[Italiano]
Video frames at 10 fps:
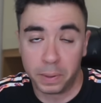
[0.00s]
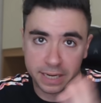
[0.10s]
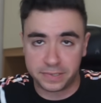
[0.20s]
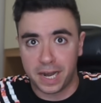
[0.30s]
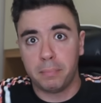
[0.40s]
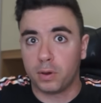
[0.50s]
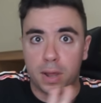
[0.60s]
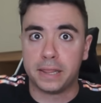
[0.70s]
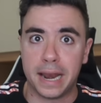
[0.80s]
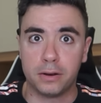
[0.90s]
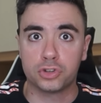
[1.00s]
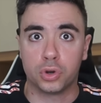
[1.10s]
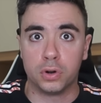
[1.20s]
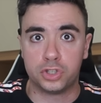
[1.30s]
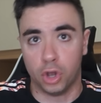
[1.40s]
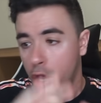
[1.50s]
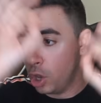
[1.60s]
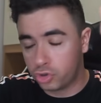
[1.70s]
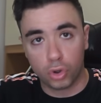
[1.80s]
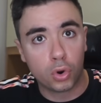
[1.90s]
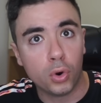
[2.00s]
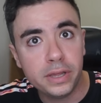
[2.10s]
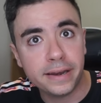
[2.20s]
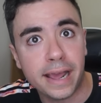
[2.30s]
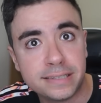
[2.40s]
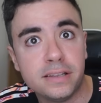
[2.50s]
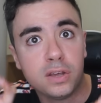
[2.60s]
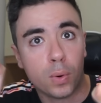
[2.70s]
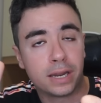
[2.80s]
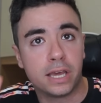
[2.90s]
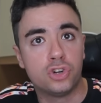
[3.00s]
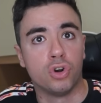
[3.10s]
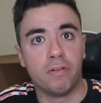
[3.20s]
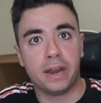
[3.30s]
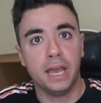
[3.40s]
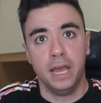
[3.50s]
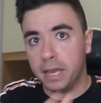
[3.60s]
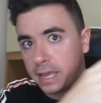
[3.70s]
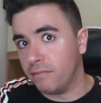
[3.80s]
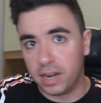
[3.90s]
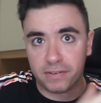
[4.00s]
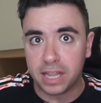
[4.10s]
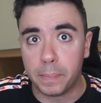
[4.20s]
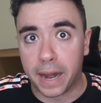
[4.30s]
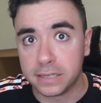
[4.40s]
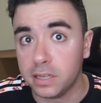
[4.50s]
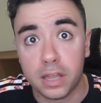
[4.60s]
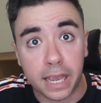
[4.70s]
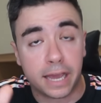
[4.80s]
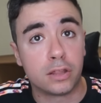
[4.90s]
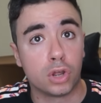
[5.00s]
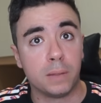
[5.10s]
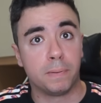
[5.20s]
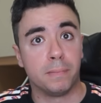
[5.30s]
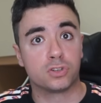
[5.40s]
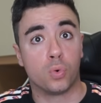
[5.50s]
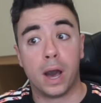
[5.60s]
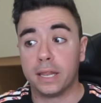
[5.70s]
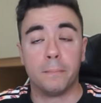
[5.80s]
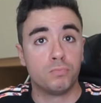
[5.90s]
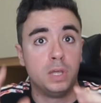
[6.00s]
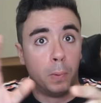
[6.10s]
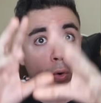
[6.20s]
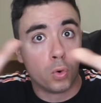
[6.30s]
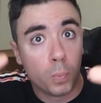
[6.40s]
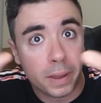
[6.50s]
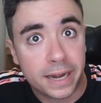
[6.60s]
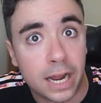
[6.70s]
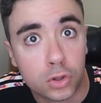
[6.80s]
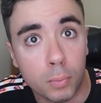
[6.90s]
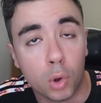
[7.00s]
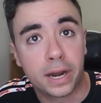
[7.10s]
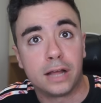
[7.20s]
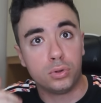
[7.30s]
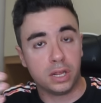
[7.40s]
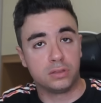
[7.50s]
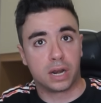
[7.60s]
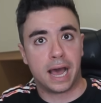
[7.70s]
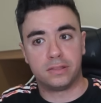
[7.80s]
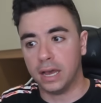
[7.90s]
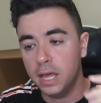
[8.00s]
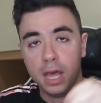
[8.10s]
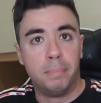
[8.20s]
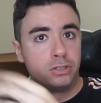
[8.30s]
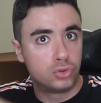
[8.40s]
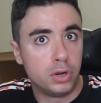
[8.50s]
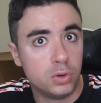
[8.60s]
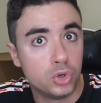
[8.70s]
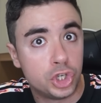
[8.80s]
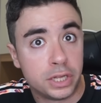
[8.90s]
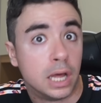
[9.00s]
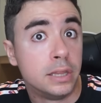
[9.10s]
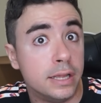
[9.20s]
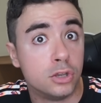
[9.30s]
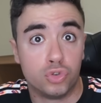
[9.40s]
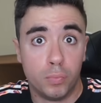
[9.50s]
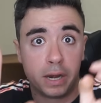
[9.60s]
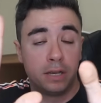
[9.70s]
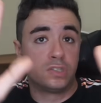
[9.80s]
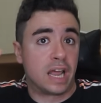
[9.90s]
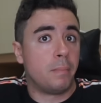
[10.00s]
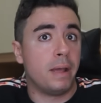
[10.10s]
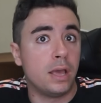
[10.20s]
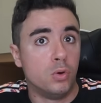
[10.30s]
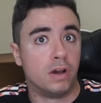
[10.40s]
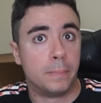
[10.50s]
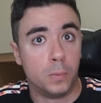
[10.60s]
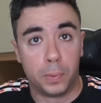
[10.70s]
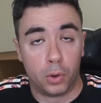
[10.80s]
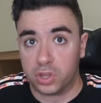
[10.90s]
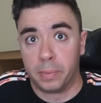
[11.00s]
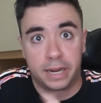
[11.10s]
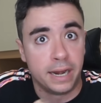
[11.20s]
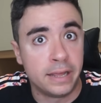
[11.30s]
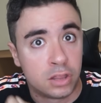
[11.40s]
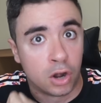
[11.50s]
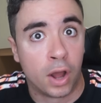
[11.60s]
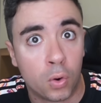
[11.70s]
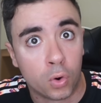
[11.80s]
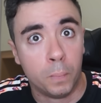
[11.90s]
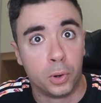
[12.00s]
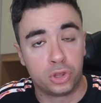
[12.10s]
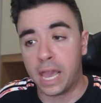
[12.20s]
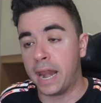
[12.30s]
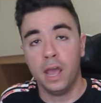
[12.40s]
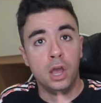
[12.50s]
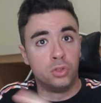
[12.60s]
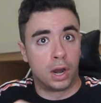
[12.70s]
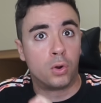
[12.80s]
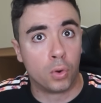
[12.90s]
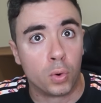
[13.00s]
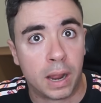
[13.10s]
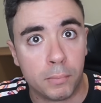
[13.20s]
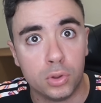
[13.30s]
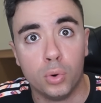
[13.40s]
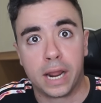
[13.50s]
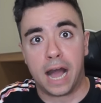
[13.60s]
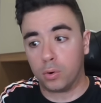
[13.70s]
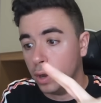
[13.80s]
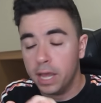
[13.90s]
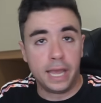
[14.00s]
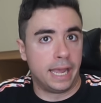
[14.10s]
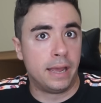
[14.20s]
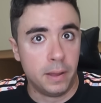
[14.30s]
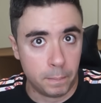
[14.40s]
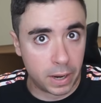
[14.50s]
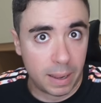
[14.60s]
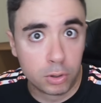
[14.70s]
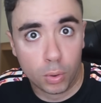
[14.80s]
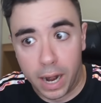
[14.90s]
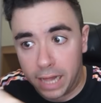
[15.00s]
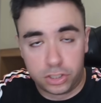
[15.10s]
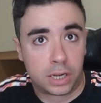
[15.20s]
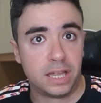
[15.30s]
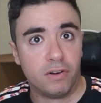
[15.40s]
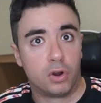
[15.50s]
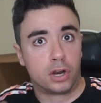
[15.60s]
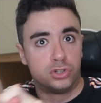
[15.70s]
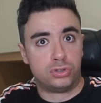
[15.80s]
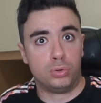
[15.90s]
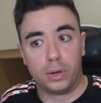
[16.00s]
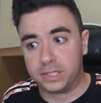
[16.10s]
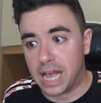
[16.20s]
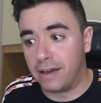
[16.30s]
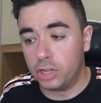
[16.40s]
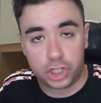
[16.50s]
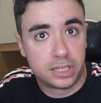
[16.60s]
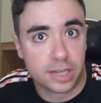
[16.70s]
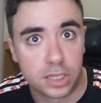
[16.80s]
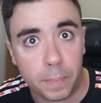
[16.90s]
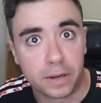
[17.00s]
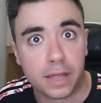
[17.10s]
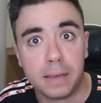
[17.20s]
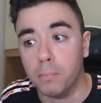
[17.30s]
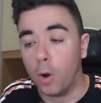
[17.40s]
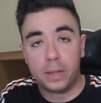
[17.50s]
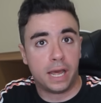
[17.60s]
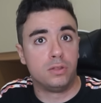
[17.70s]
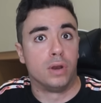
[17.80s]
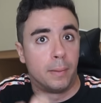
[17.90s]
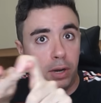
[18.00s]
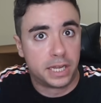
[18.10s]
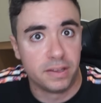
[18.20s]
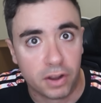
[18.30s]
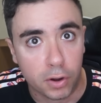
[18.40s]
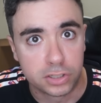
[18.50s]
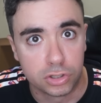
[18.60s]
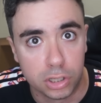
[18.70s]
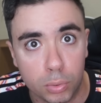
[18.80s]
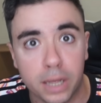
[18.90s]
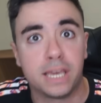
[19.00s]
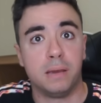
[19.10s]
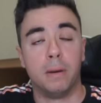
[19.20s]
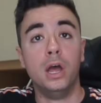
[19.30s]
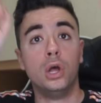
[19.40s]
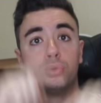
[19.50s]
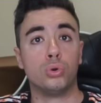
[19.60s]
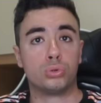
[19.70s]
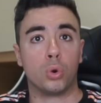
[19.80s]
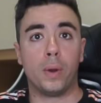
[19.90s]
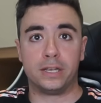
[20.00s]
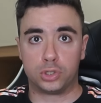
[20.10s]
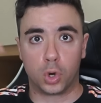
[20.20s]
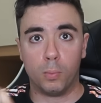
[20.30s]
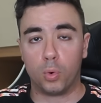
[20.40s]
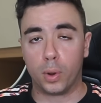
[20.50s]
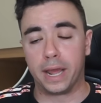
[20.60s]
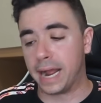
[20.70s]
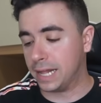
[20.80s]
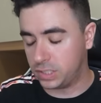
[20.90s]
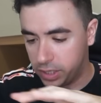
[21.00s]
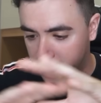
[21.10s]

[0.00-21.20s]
perché sarebbe quella dell'anno scorso, solo con gli innesti di qualche giovane che veniva dai prestiti e che ritorna in prima squadra, tipo con un mercato bloccato in entrata, ma solo in uscita, degli esuberi. Sarebbe la Juve la più pronta, perché l'Inter non ha ancora un portiere, non ha ancora un cambio di Lukaku, e parliamo di un Lazio che deve ancora sostituire Savic, chissà se perderà Immobile, e di un Napoli che deve ancora sostituire Kim. Tutto questo comunque ragazzi,